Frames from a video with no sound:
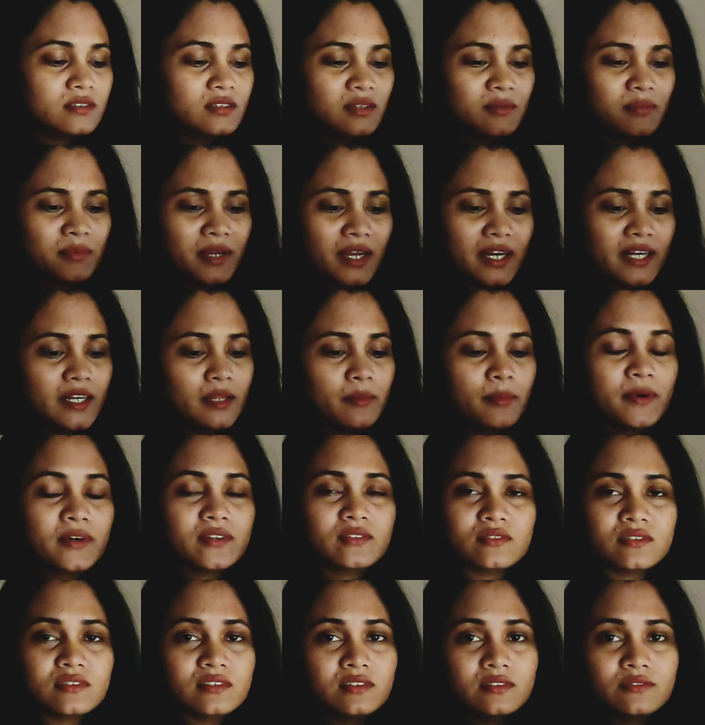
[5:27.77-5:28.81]
இந்த கண்டிப்பாக
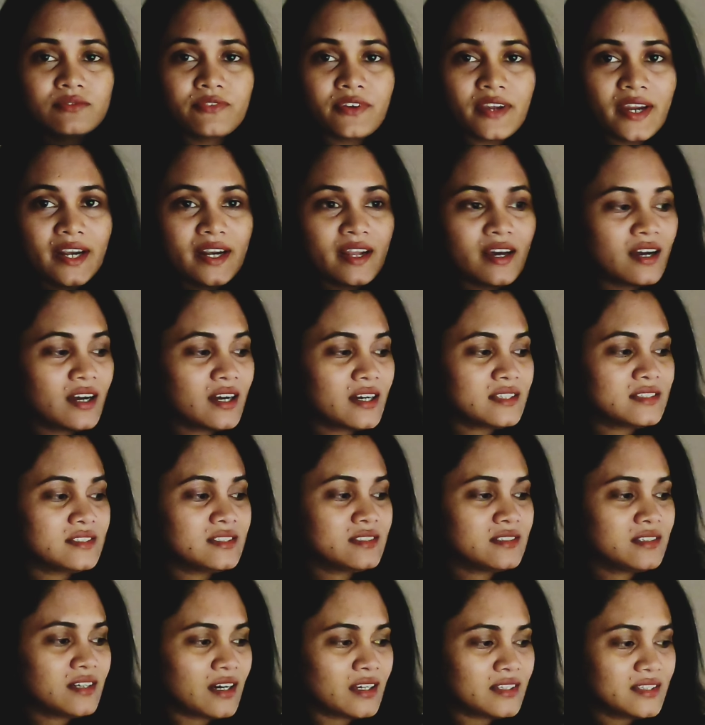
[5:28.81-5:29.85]
அது வந்துட்டு ஃபேட்
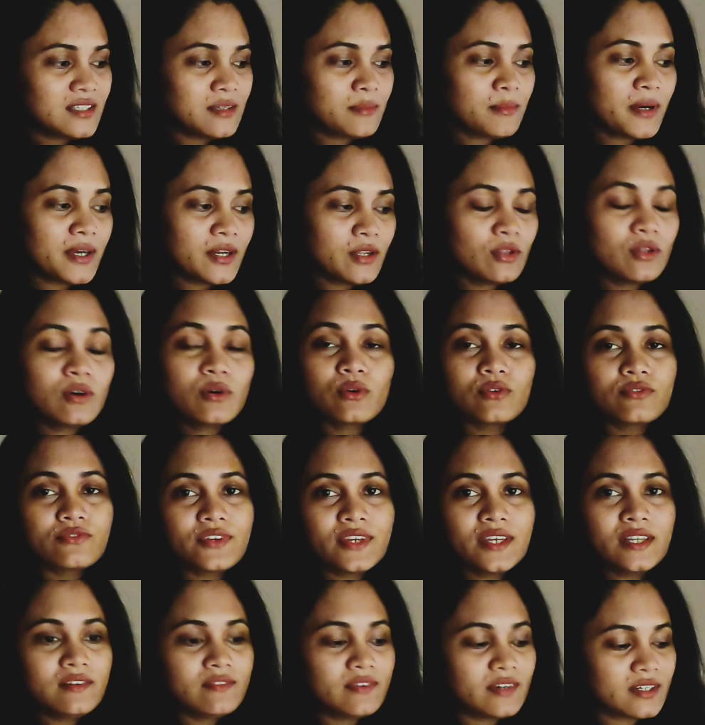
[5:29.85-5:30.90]
ஆகாது அந்த மாதிரி தான் ஒரு
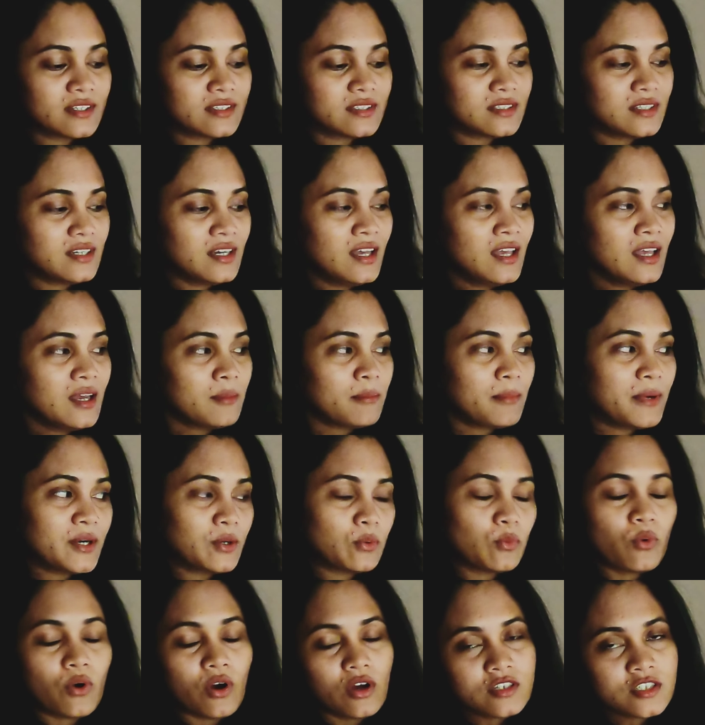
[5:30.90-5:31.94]
ஃபீல் வருது
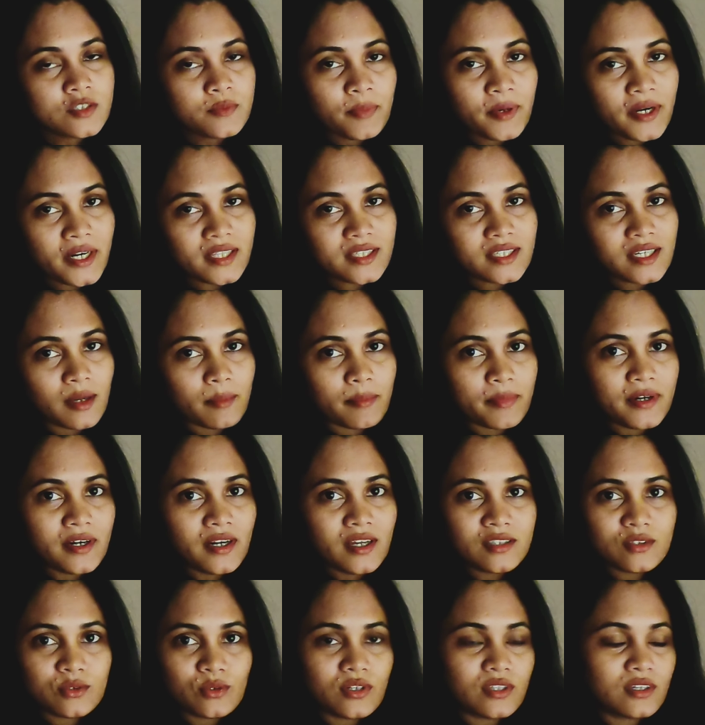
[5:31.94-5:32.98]
பட் வாஷ் பண்ணதுக்கப்புறம்
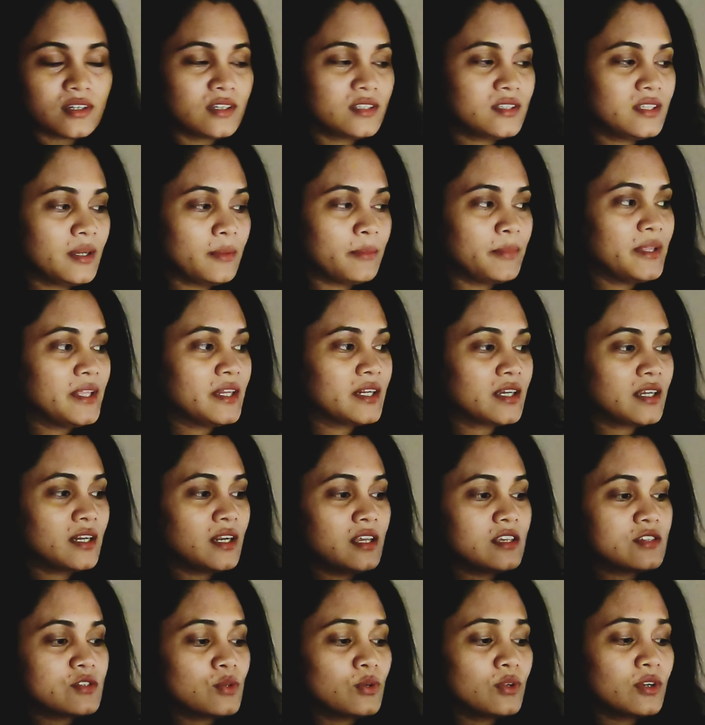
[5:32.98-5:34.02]
நான் இதோட இது எப்படி
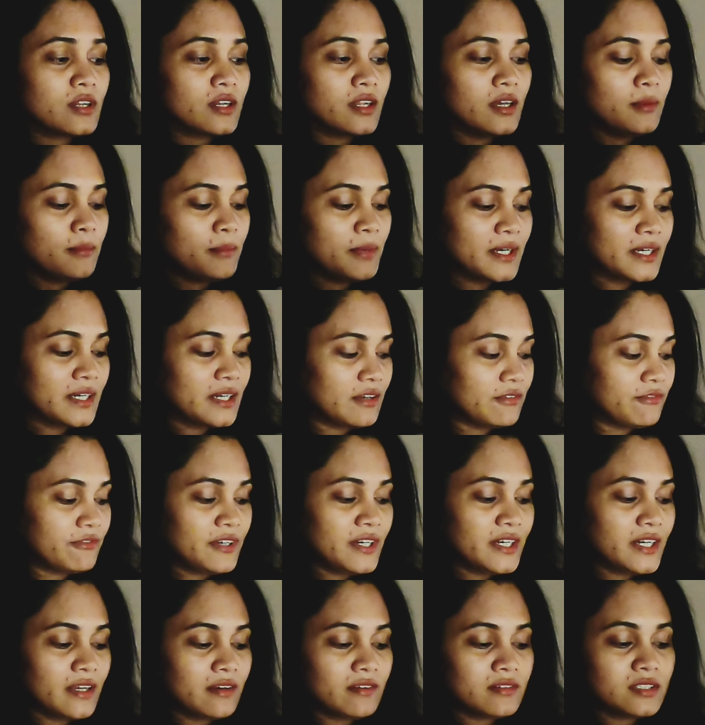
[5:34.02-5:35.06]
இருக்குன்னு நான் சொல்கிறேன் பட்
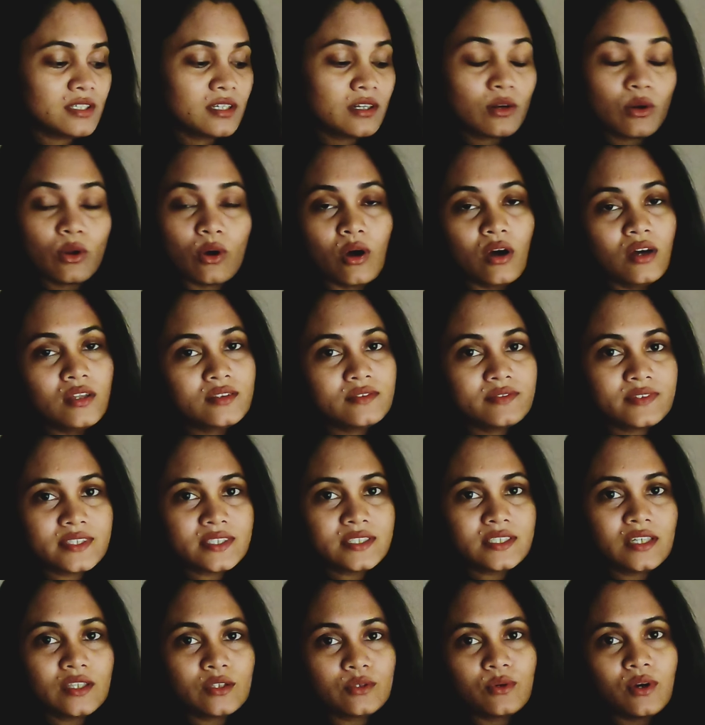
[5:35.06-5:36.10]
டெஃபினட்டாக வந்து கிளாத்
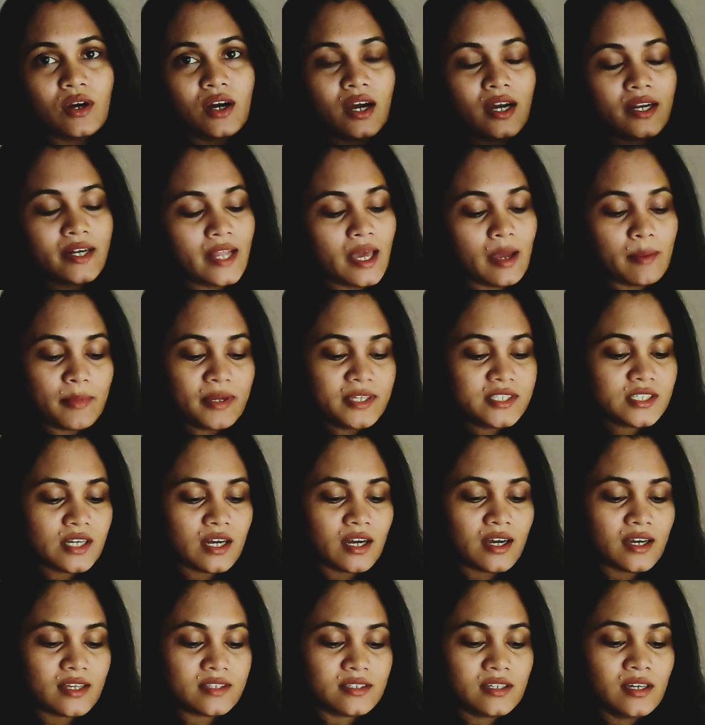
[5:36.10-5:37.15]
வந்து எதுவும் வாங்க டேமேஜ்
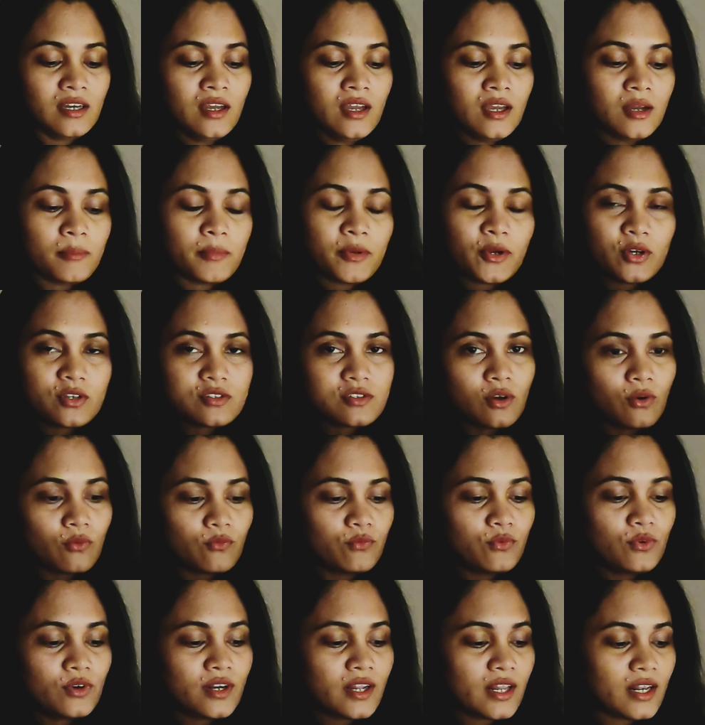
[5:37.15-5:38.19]
ஆகாது பிகாஸ்
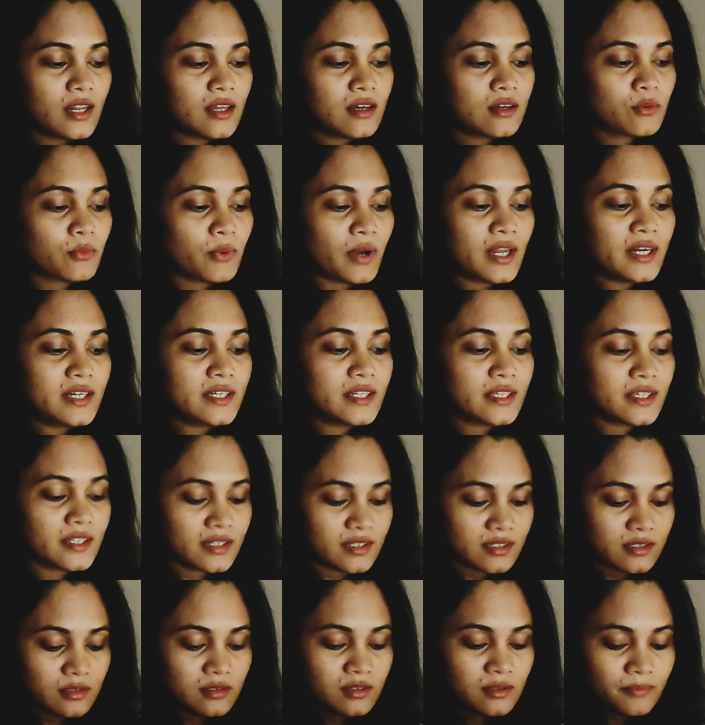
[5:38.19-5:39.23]
அவ்வளோ நல்ல குவாலிட்டி
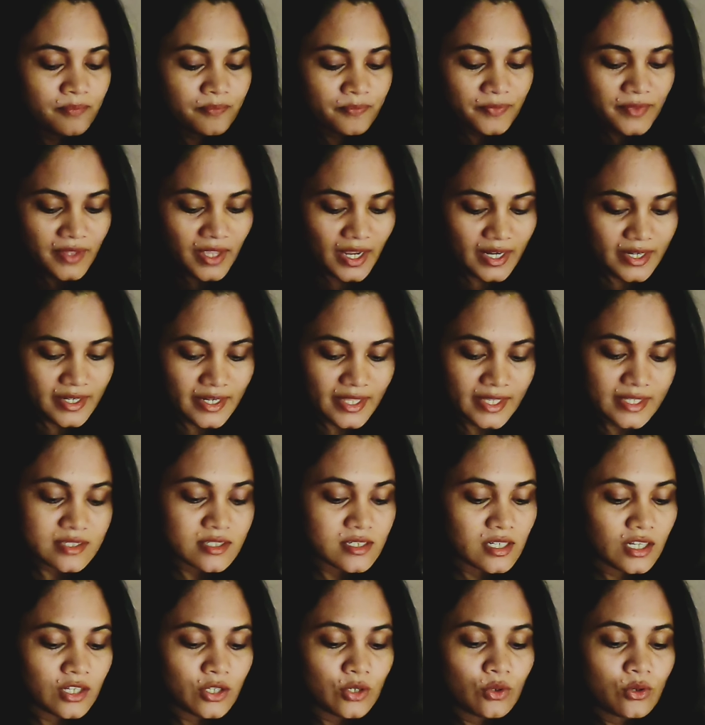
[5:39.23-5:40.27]
இருக்குது அண்ட்
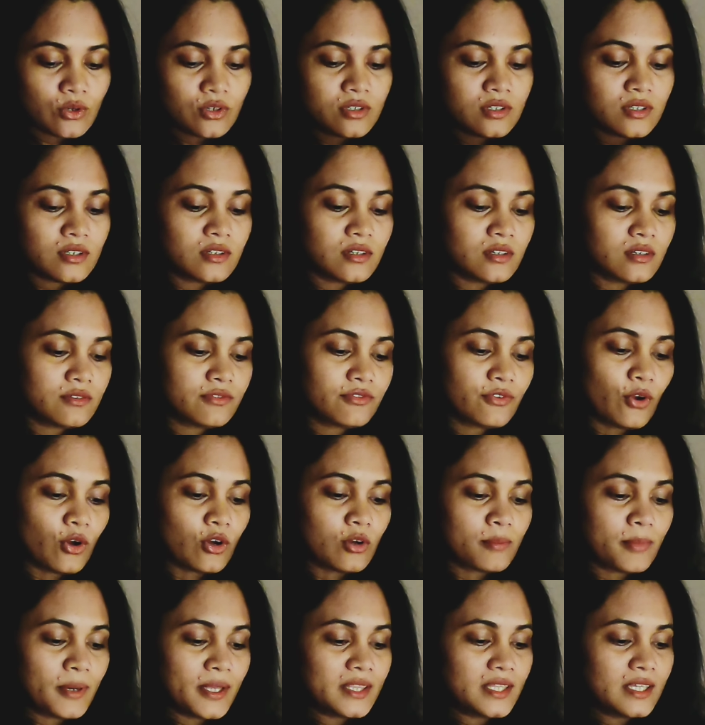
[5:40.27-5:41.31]
நெக்ஸ்ட் இன்னொரு
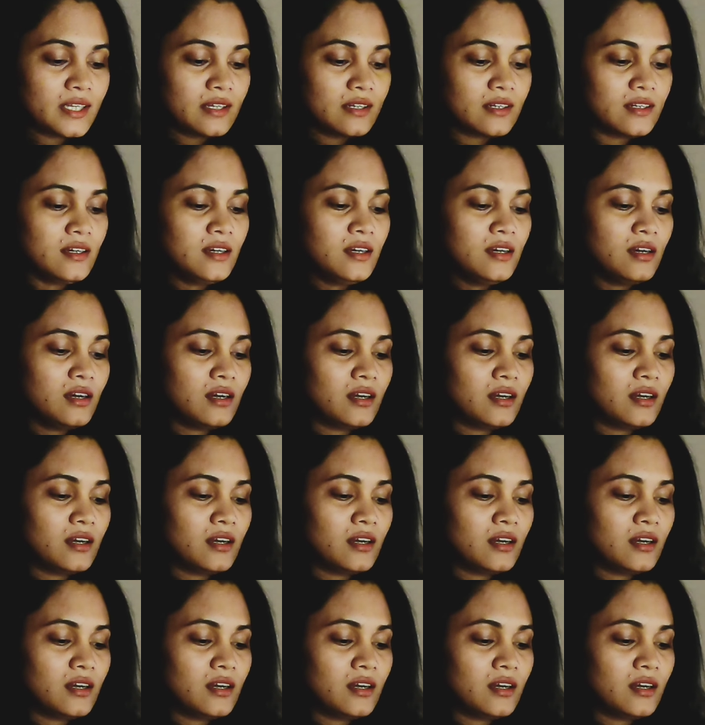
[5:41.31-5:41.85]
ஃப்ராக் பார்த்தீங்கன்னா